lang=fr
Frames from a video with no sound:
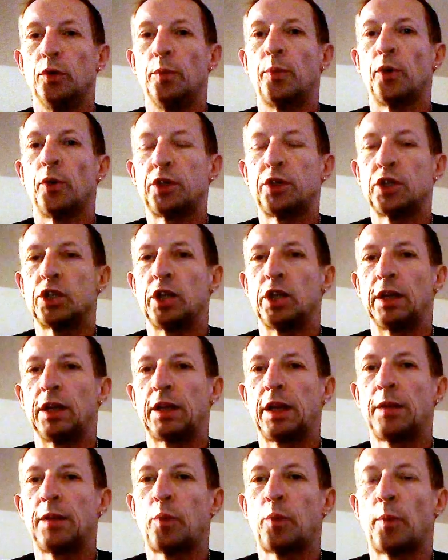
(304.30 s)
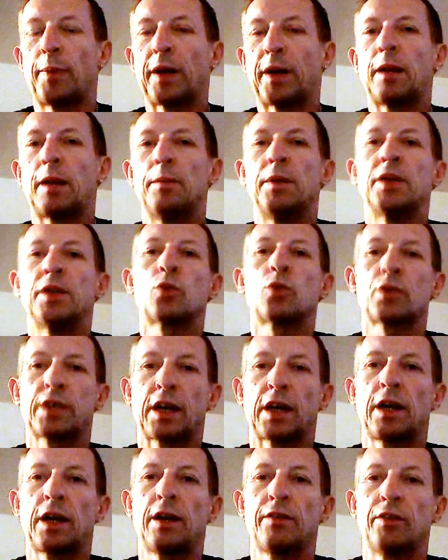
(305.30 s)
protéger l'athlète pour pas que la blessure
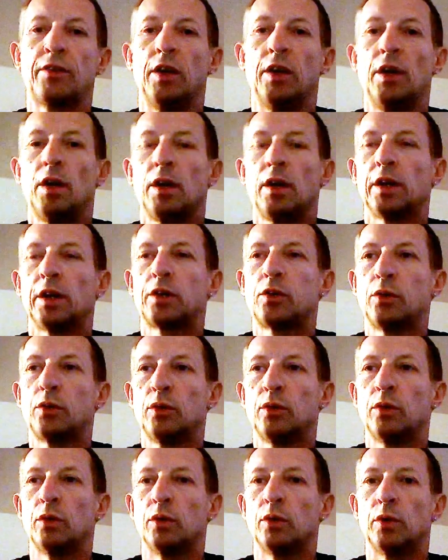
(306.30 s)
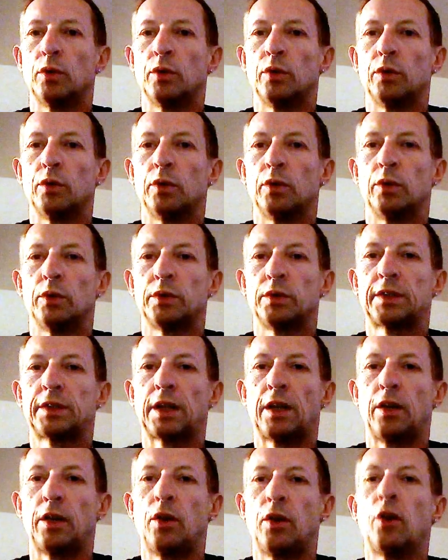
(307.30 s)
s'aggrave et que euh,
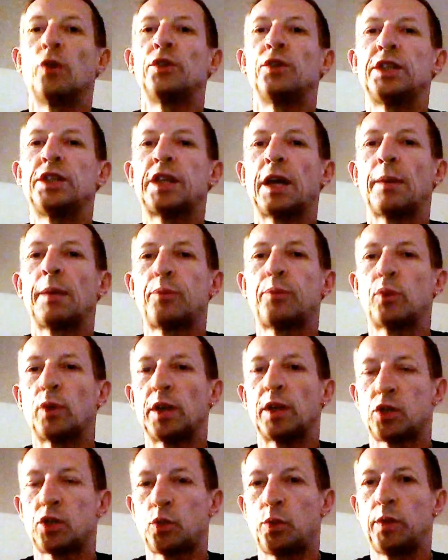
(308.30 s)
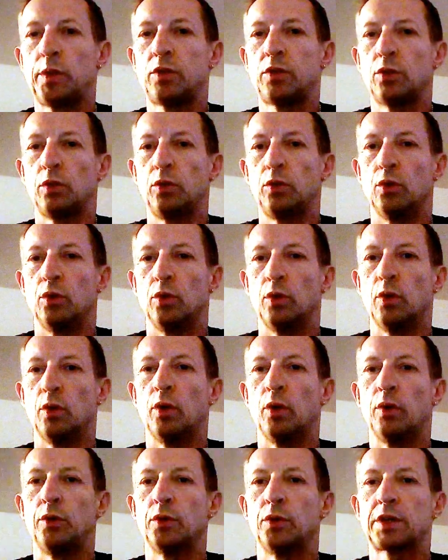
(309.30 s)
ça l'handicape pour la suite
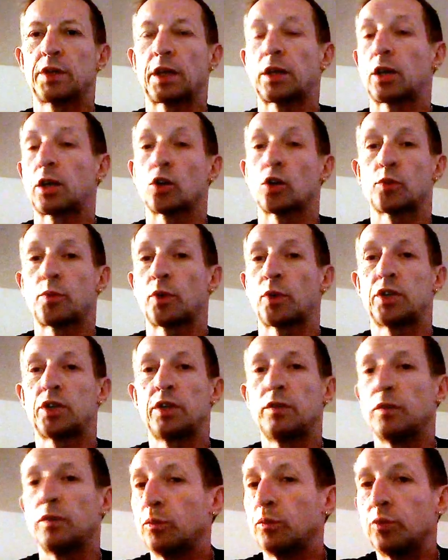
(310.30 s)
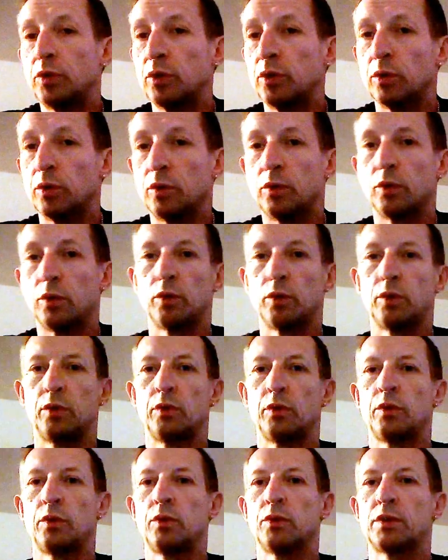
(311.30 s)
de, sa carrière sportive et puis de,
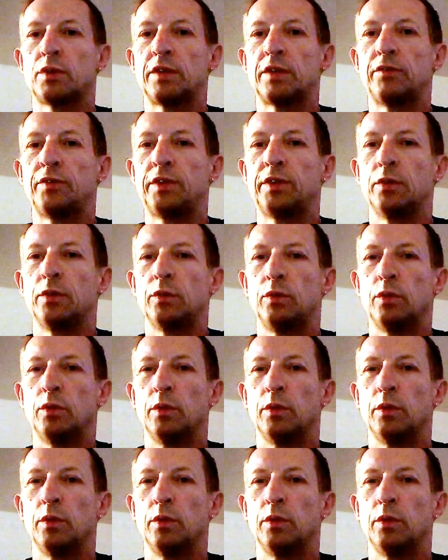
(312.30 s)
sa vie